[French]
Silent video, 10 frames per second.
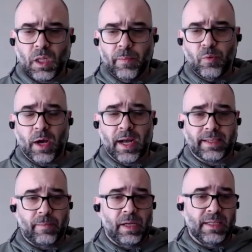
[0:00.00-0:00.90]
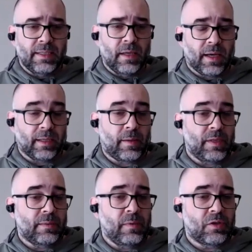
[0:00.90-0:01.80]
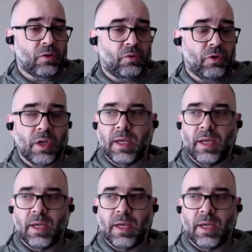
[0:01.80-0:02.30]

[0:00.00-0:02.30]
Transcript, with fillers: pour rentabiliser, mes journées.